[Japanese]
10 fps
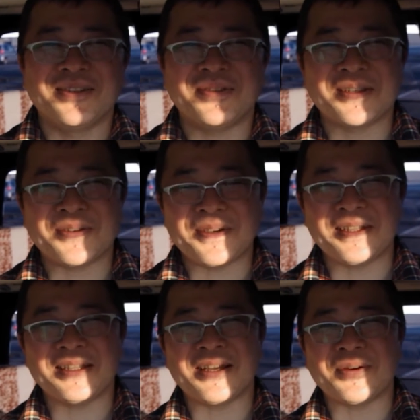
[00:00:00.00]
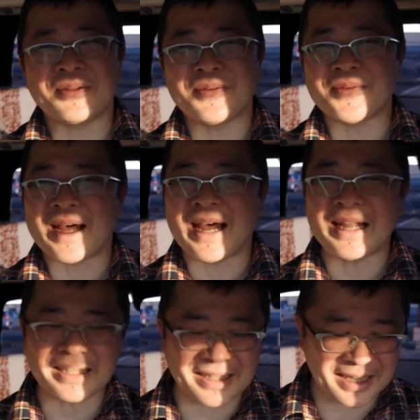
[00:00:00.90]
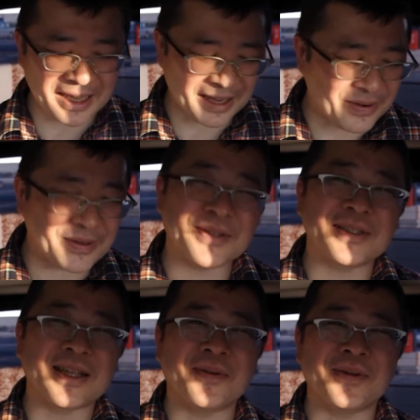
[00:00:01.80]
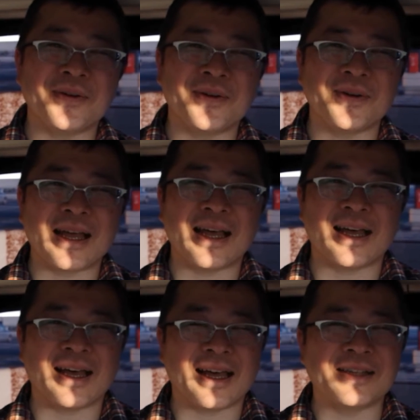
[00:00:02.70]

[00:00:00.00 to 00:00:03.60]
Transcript: まあ、そういったこともあって購入したものがあ